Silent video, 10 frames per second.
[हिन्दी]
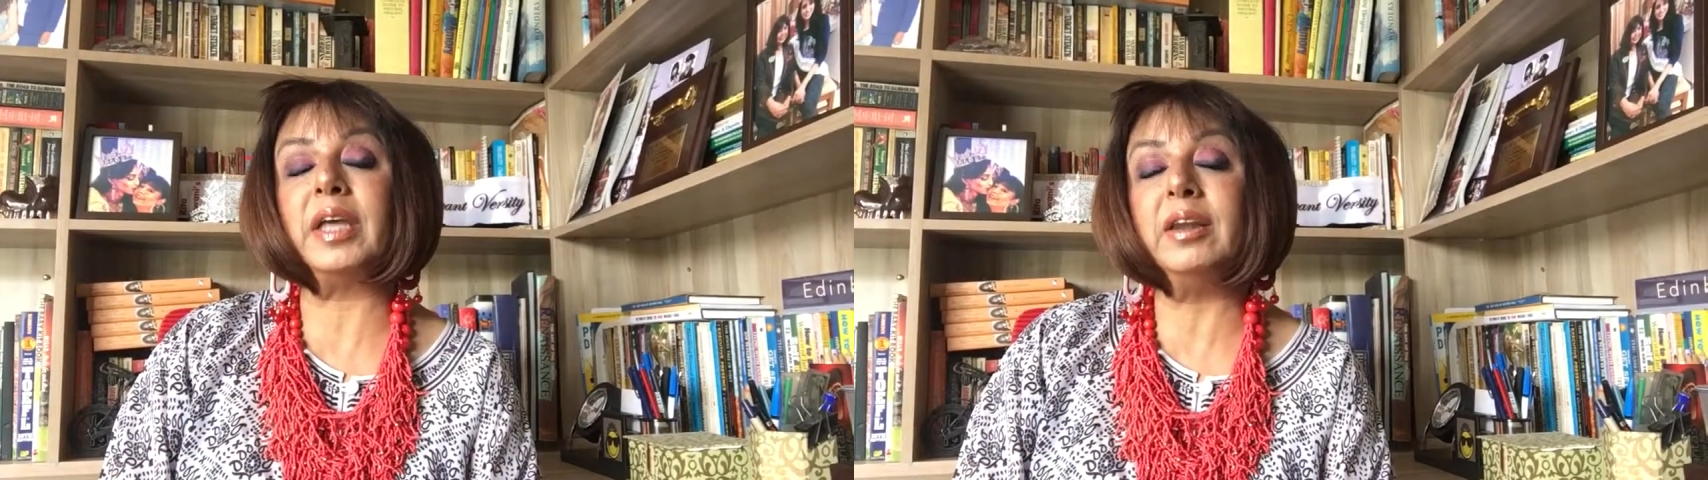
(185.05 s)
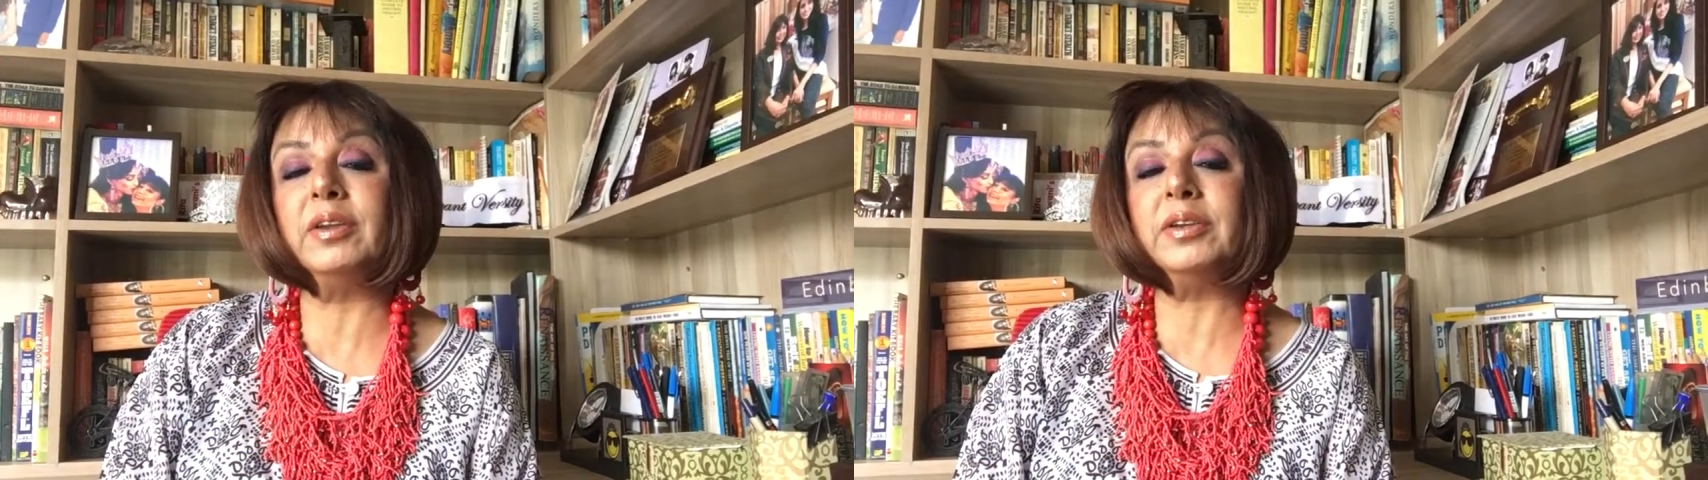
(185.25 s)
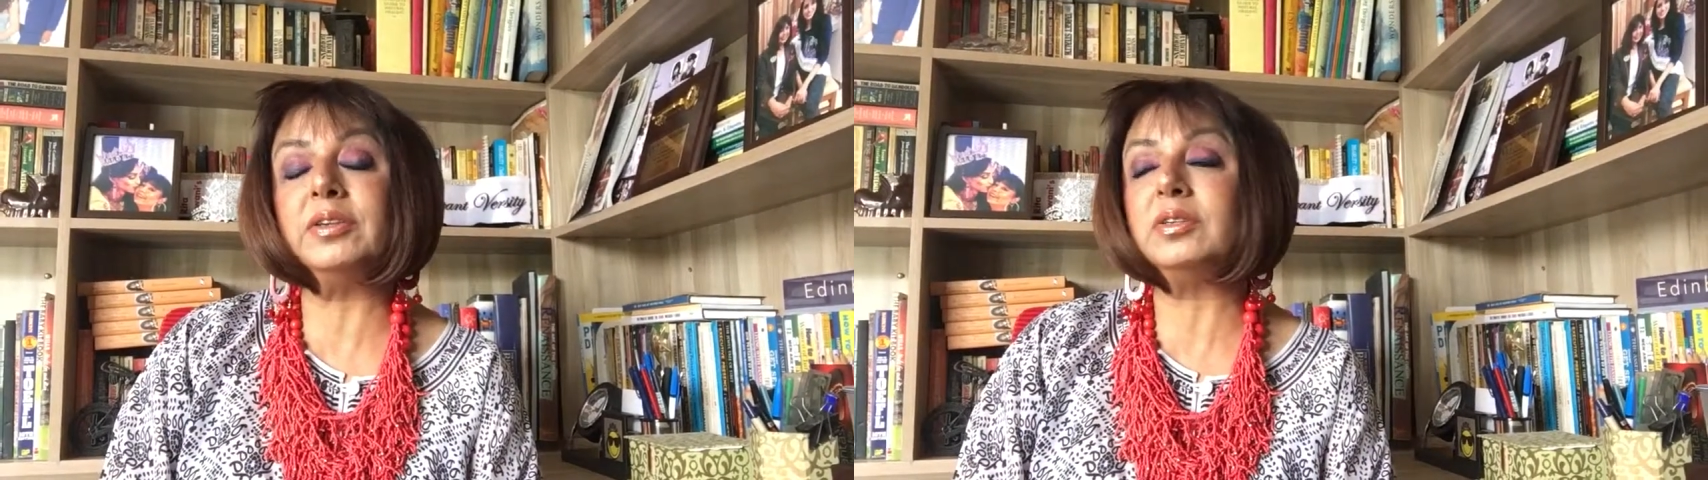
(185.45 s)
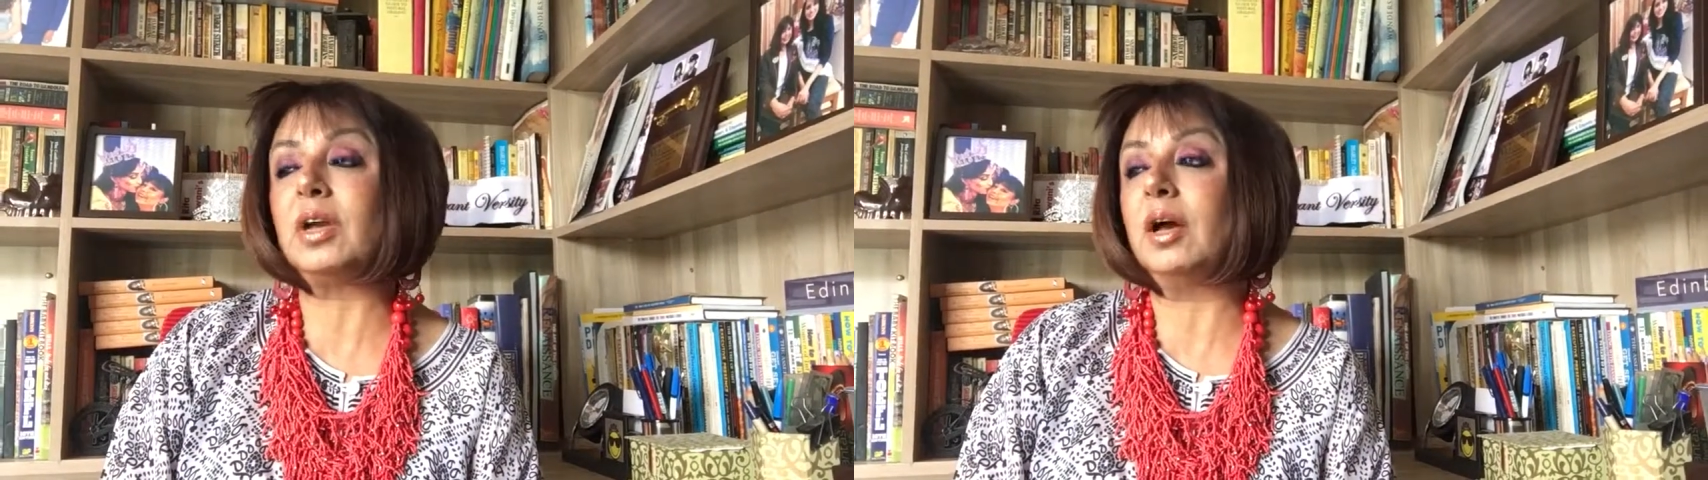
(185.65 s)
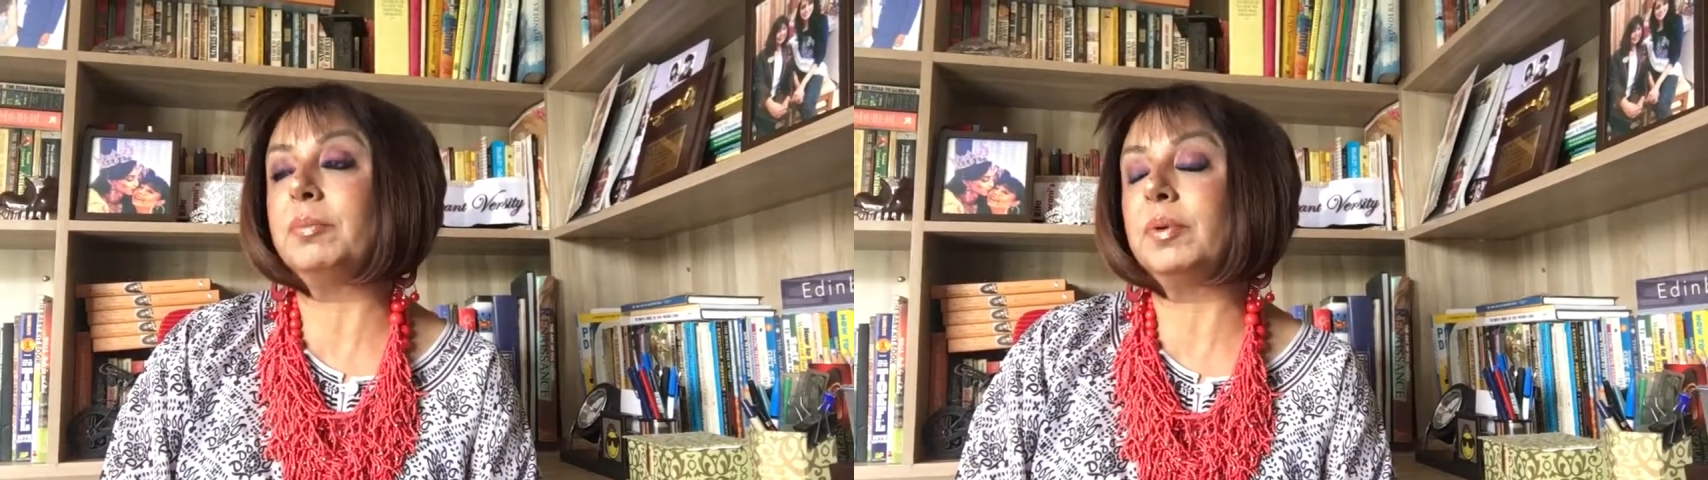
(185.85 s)
टैलेंट
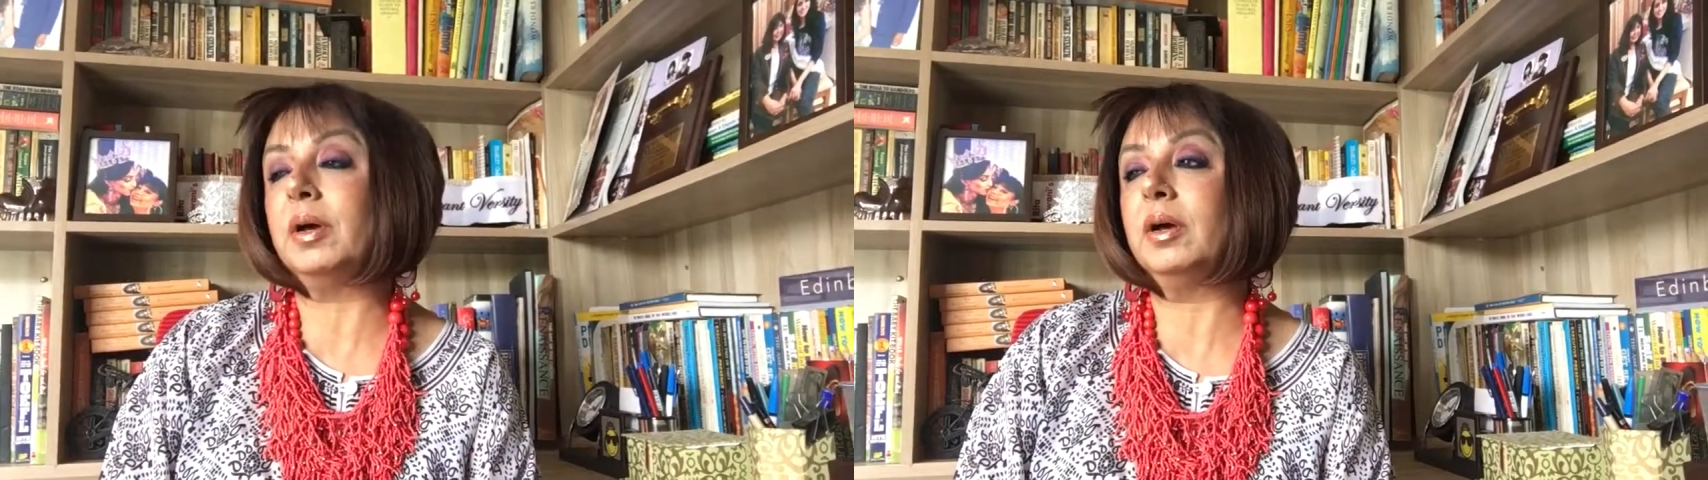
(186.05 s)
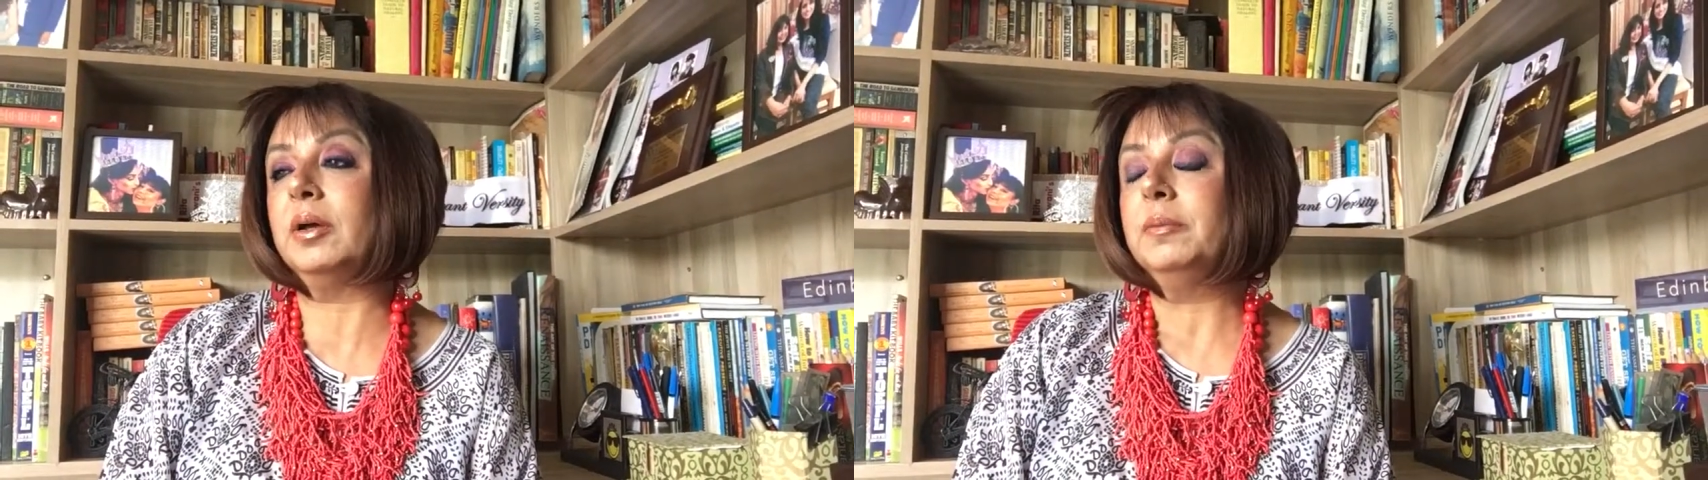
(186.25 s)
आपका